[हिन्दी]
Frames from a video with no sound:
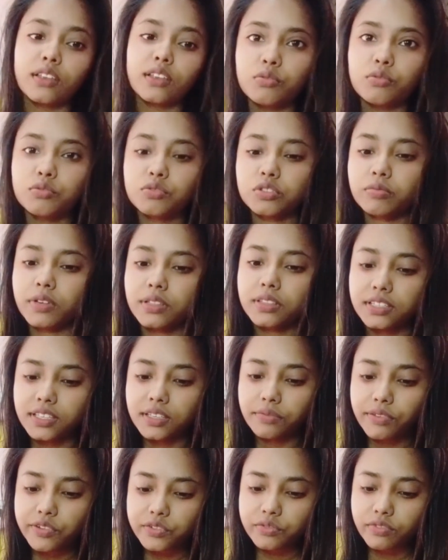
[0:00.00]
उसके बाद ये
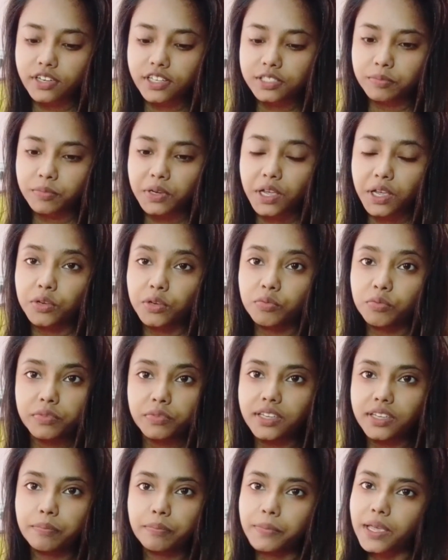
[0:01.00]
फेस वॉश मंगाई हूँ
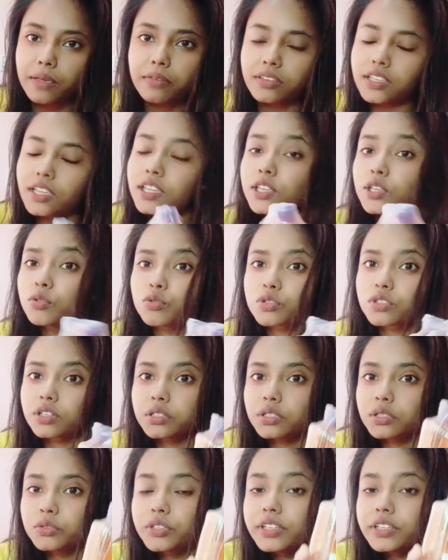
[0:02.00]
ये मैं यही यूज़
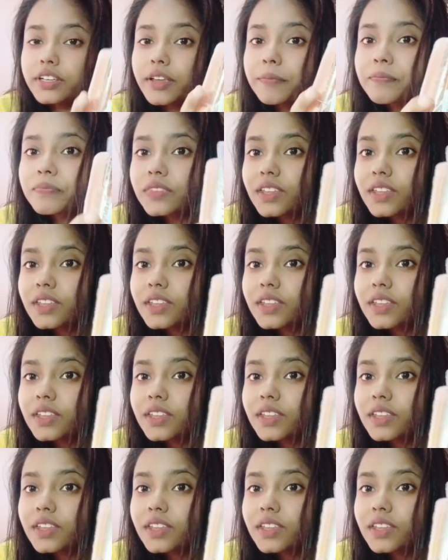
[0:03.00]
करती हूँ ठीक है